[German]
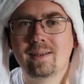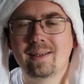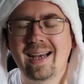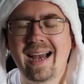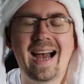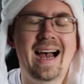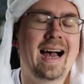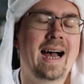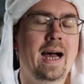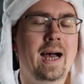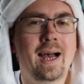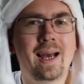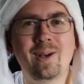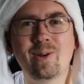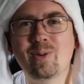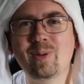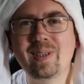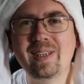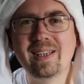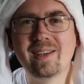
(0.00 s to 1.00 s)

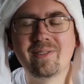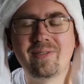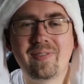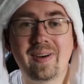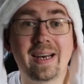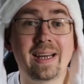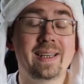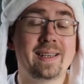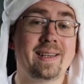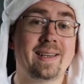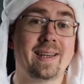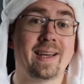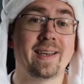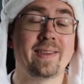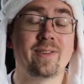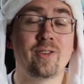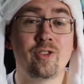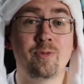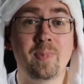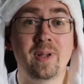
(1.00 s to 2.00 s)
Hallo, ihr
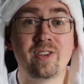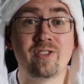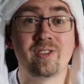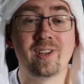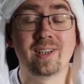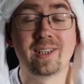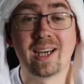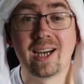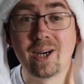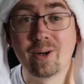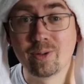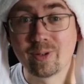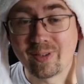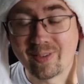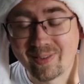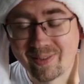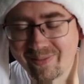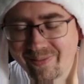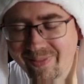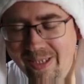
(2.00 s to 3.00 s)
fantastischen Menschen da
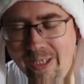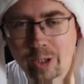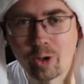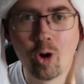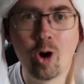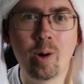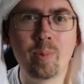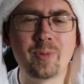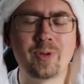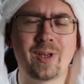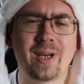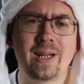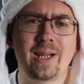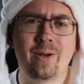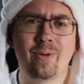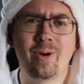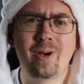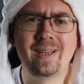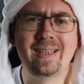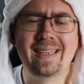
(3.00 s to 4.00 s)
draußen. Willkommen zu einer
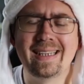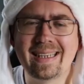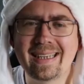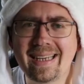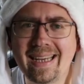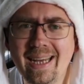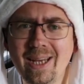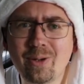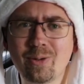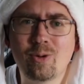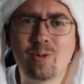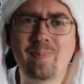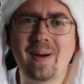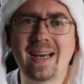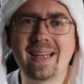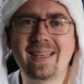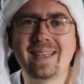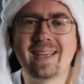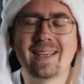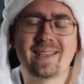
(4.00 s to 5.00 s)
neuen Retro
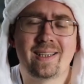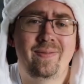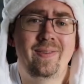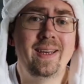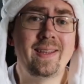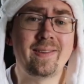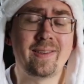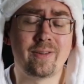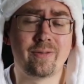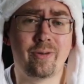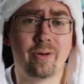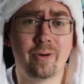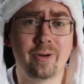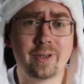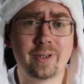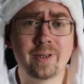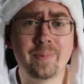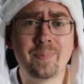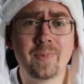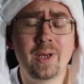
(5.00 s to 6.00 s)
Panda
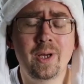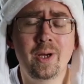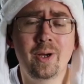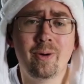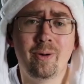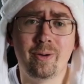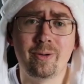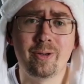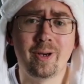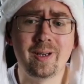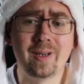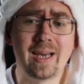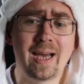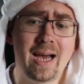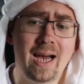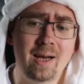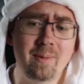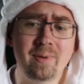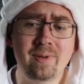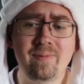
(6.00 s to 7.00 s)
Quetzig-Folge. Und heute
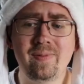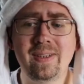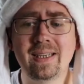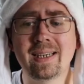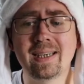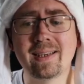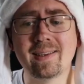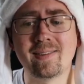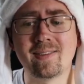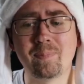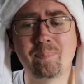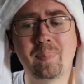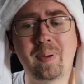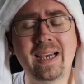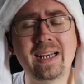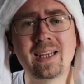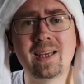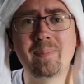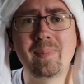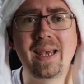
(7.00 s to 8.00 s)
haben wir
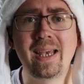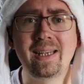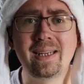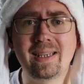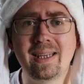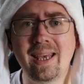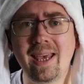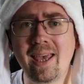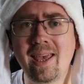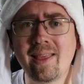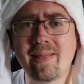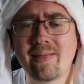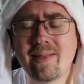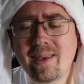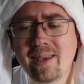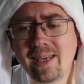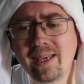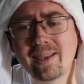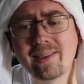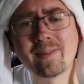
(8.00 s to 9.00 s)
Spider-Man and the
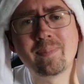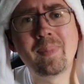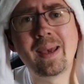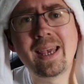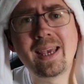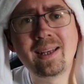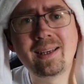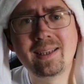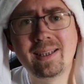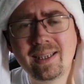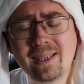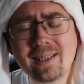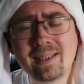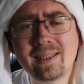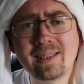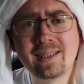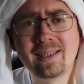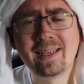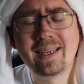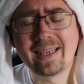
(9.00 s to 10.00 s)
X-Men in
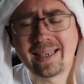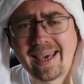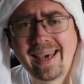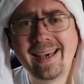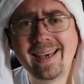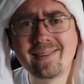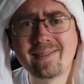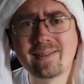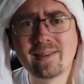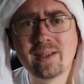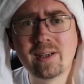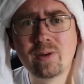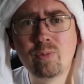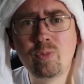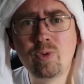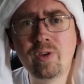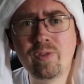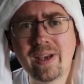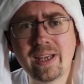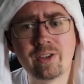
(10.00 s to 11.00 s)
A Cage
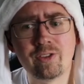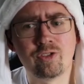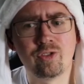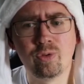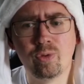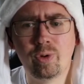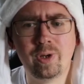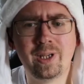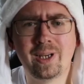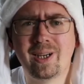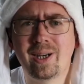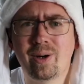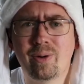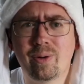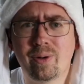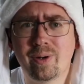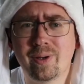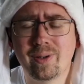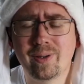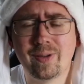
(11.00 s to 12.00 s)
Revenge oder
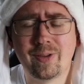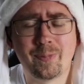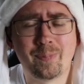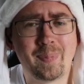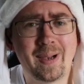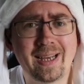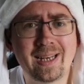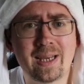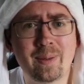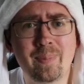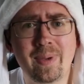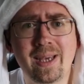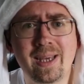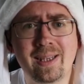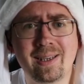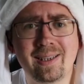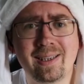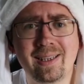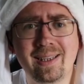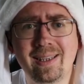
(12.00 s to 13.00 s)
auch
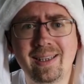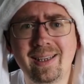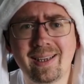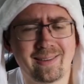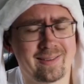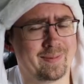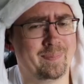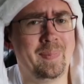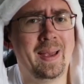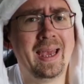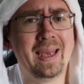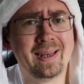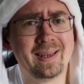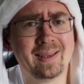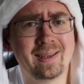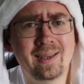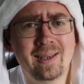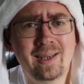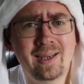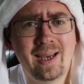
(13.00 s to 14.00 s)
Spider-Man
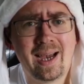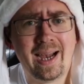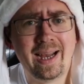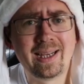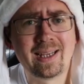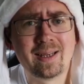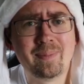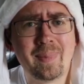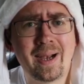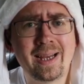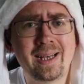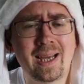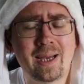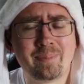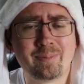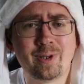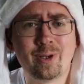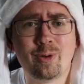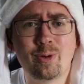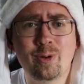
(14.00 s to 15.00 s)
X-Men allgemein
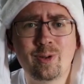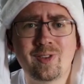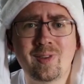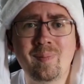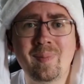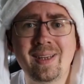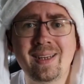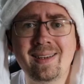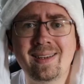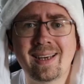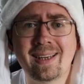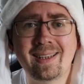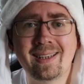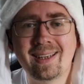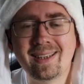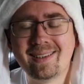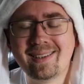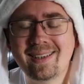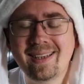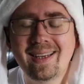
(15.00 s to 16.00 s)
abgekürzt im
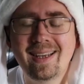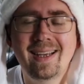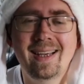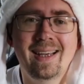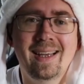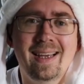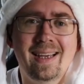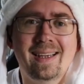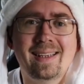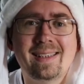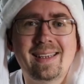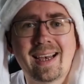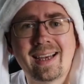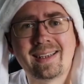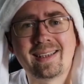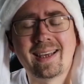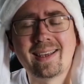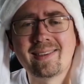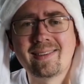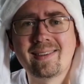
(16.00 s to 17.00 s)
Internet. Ja,
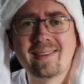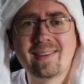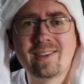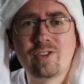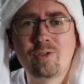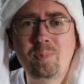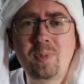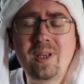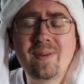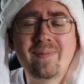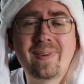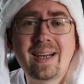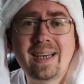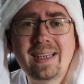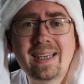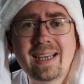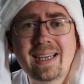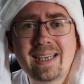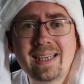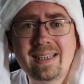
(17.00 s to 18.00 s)
das Spiel war
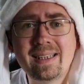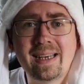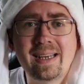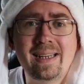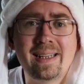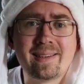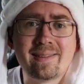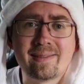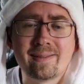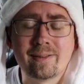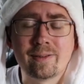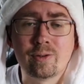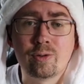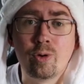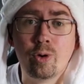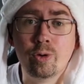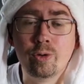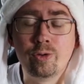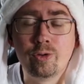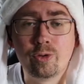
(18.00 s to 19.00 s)
ja in der letzten
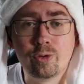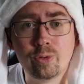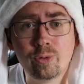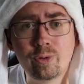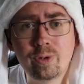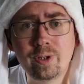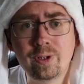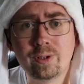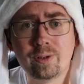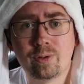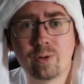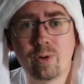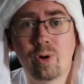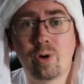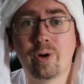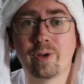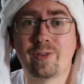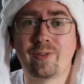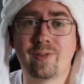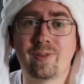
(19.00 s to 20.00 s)

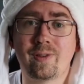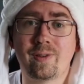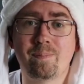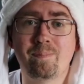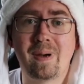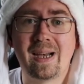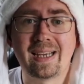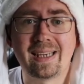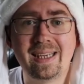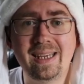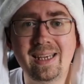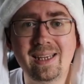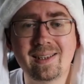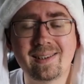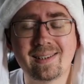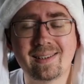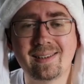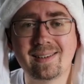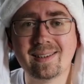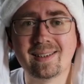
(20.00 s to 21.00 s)

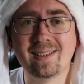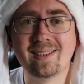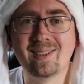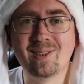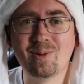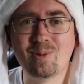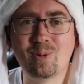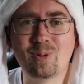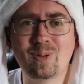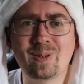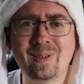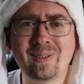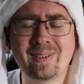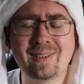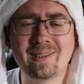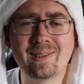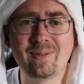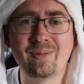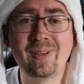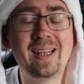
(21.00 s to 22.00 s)
Konsolenkostpaket drin und
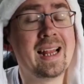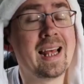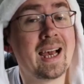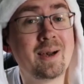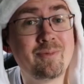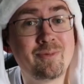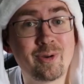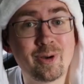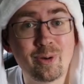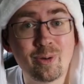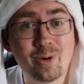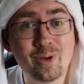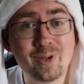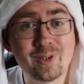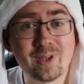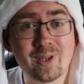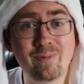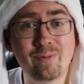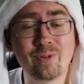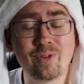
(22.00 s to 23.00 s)
äh, viele haben von euch
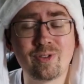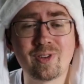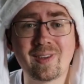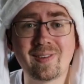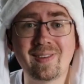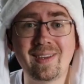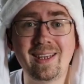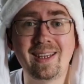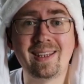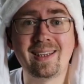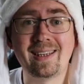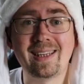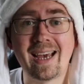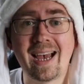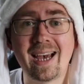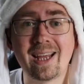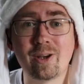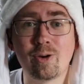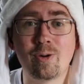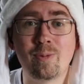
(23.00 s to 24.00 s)
gewünscht, dass ich
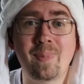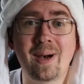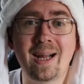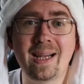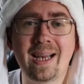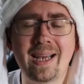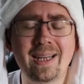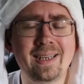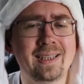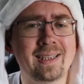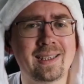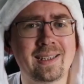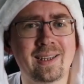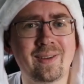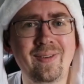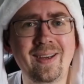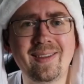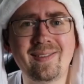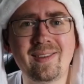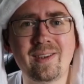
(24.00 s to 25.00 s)
da doch mal eine
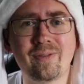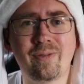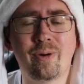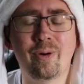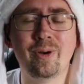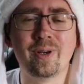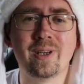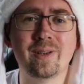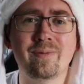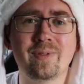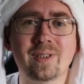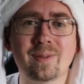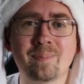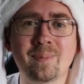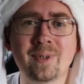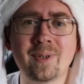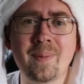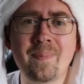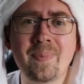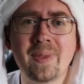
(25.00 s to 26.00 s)
Quetzig-Folge
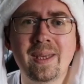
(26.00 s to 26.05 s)
widme